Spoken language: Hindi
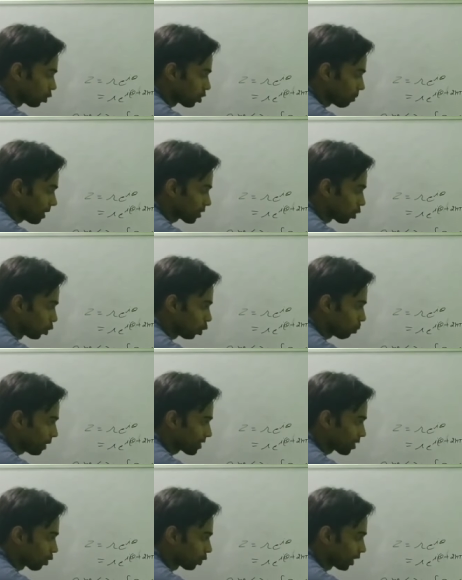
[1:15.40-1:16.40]
तो जब मैं इसको टू
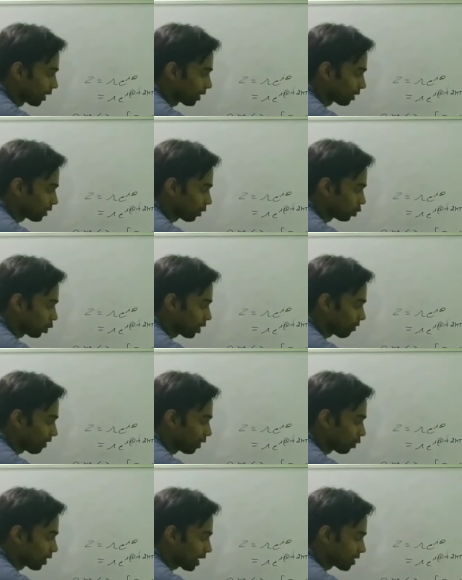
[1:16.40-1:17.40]
बाई से रोटेट करता हूँ तो ये
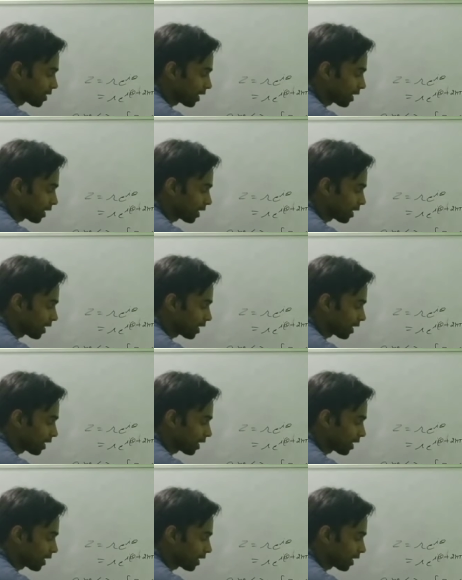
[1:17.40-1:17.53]
वैल्यू क्या